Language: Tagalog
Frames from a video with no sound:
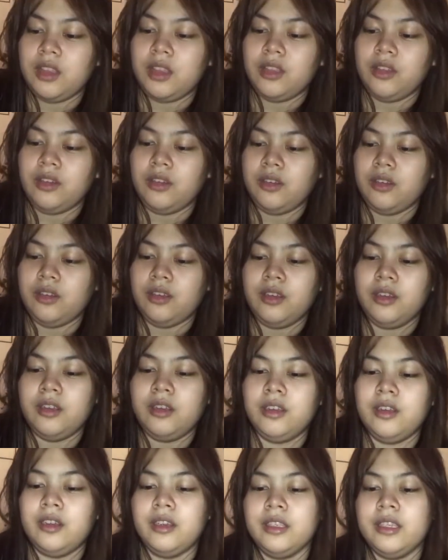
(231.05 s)
Ito.
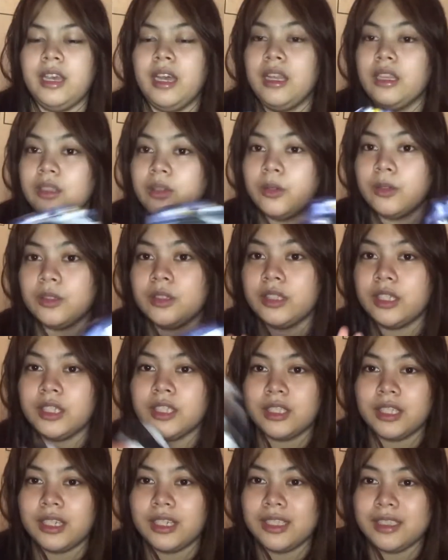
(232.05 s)
Yan, holder
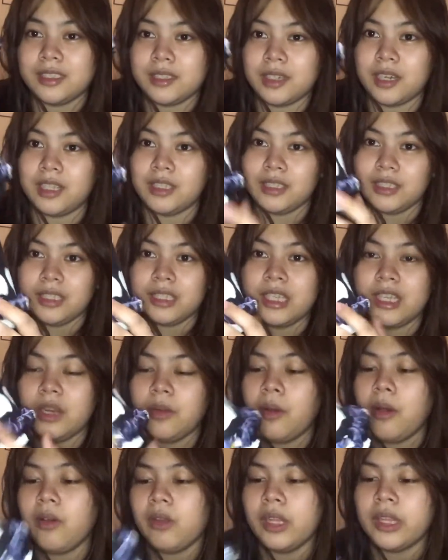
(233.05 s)
siya ng scrunchies.
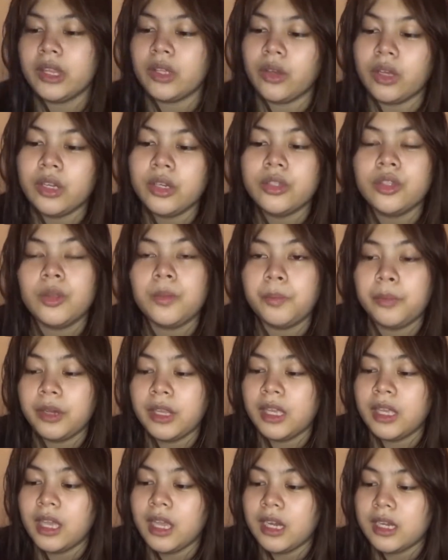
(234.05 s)
Ginawa ko lang to. Ano to,
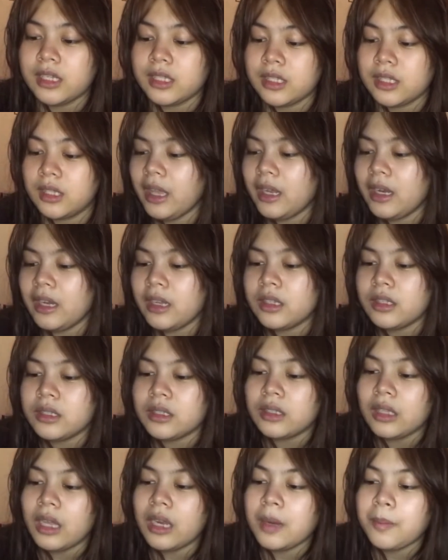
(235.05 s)
Pringles. Eh,
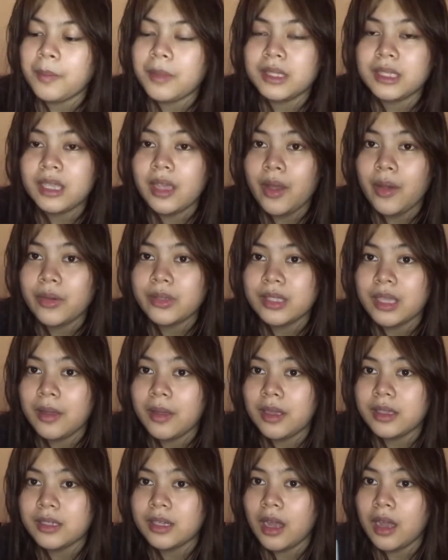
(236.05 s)
naghanap kasi ako
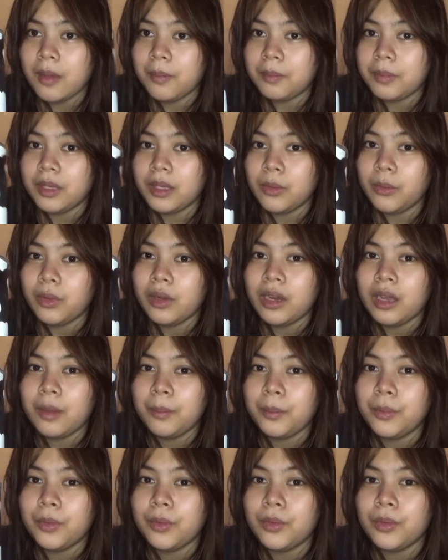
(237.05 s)
sa Shopee. Wala
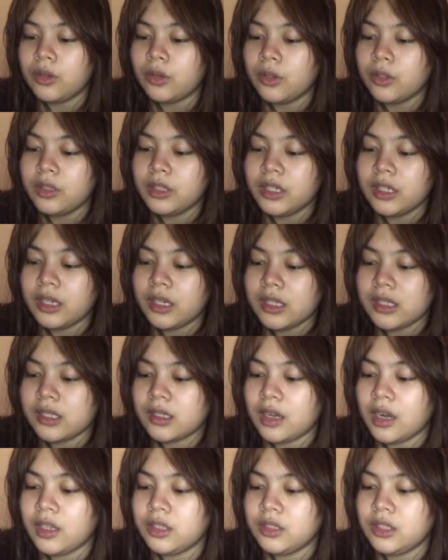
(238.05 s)
pong holder ng
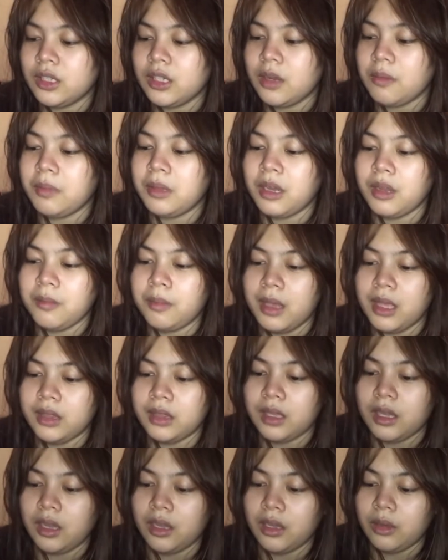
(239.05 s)
scrunchie na
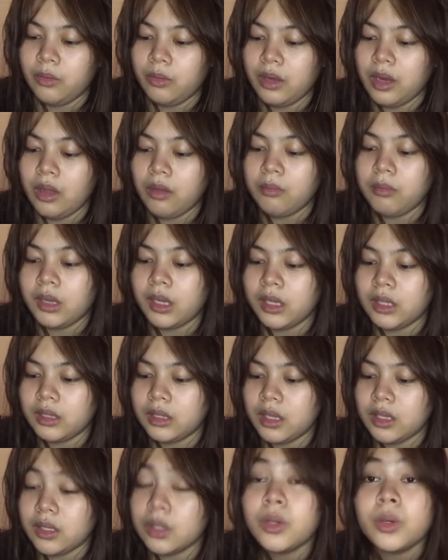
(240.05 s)
binebenta. Wala akong
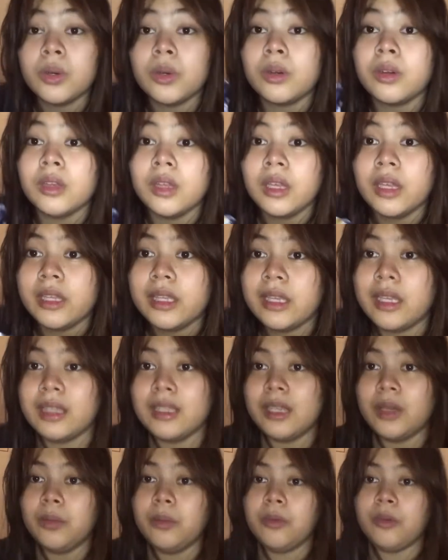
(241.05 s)
makita. So, yan,
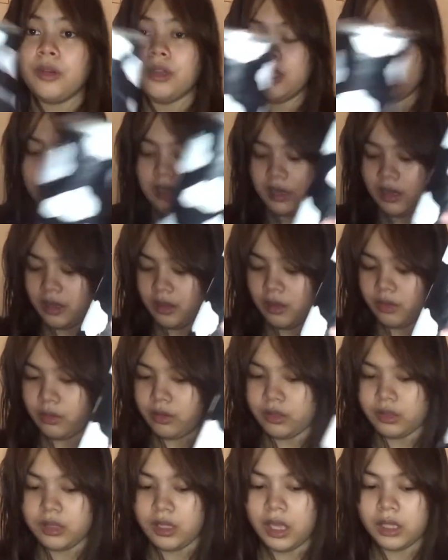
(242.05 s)
gumawa na lang ako.
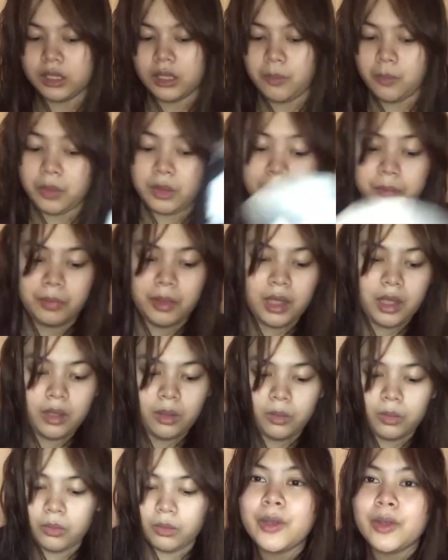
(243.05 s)
Nakatipid pa
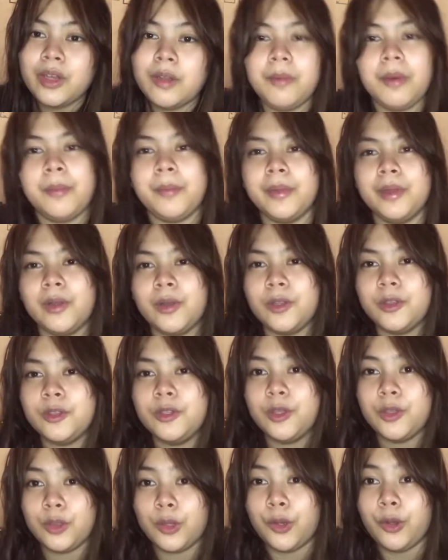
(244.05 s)
ako. Kung napapanood
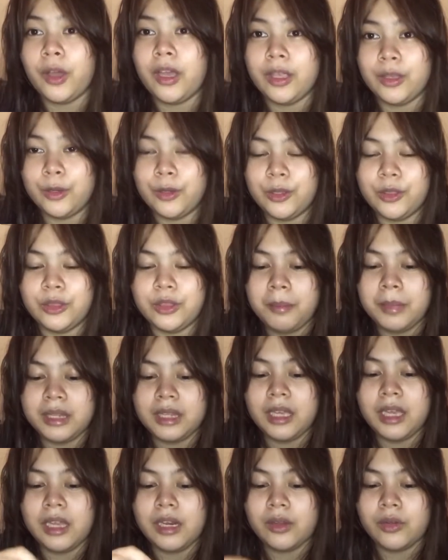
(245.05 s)
nyo to ngayon,
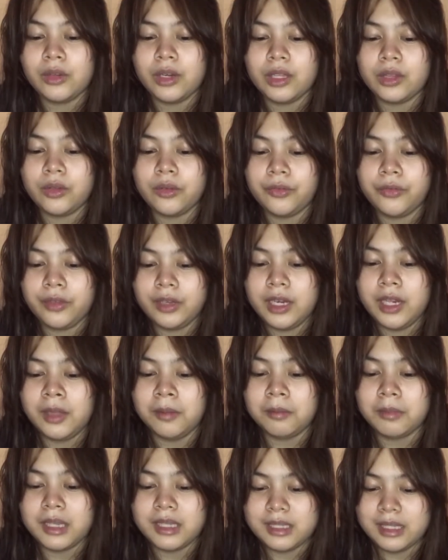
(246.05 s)
matagal ko na tong film
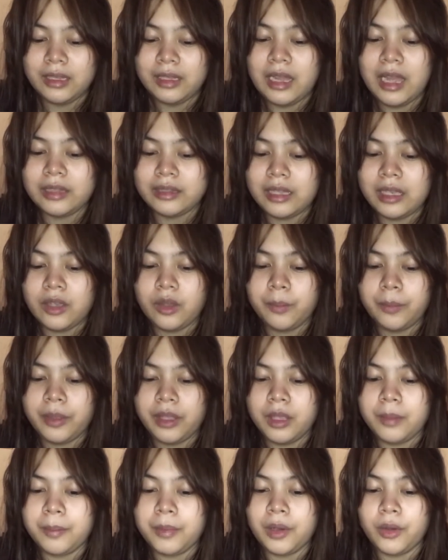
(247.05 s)
kasi inaantay ko pa
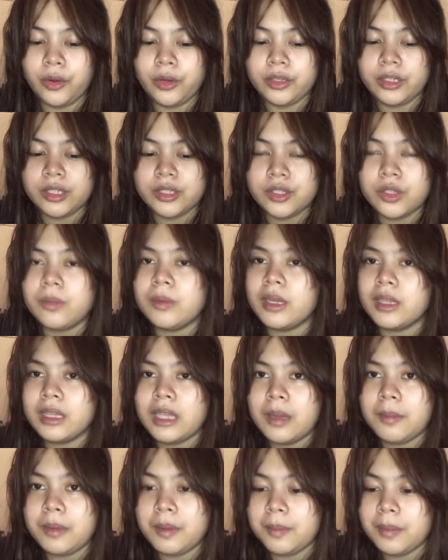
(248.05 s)
ibang order. Sobrang
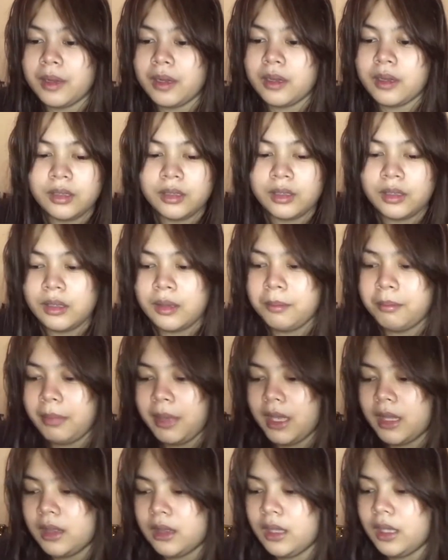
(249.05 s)
dami pang
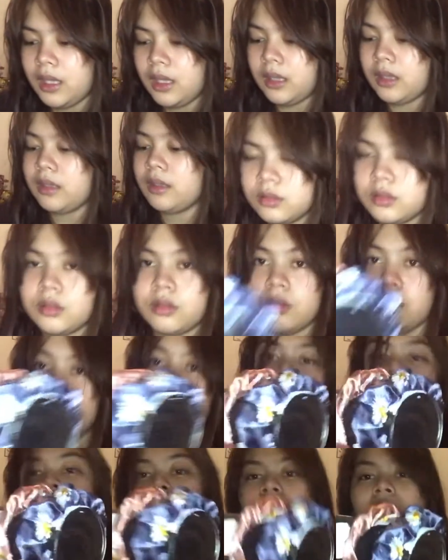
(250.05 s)
pending. So, yun.
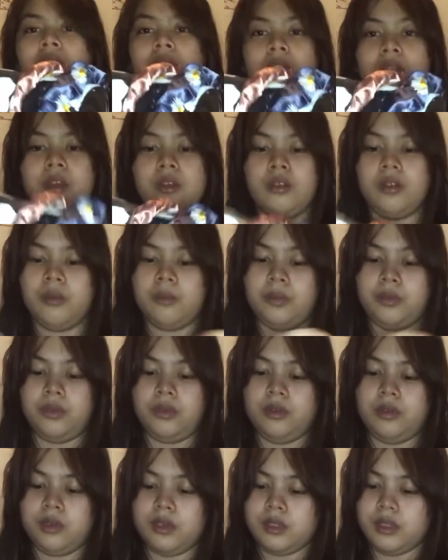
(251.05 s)
Nilalagay ko na po.
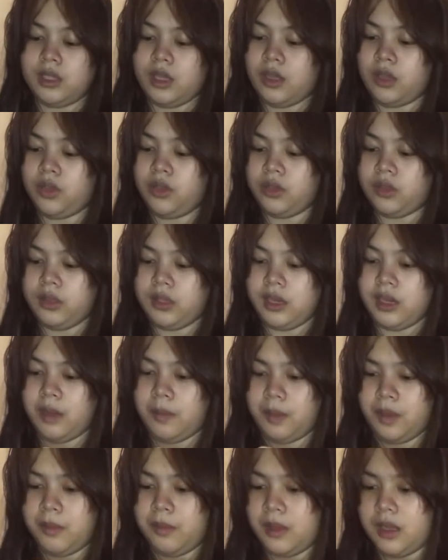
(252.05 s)
Kasi ang cute nila
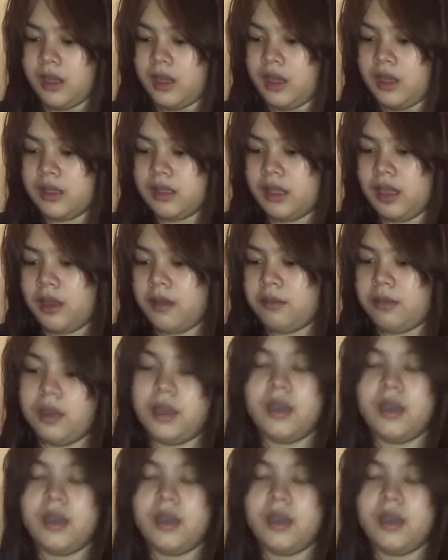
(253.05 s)
pag magkakasama.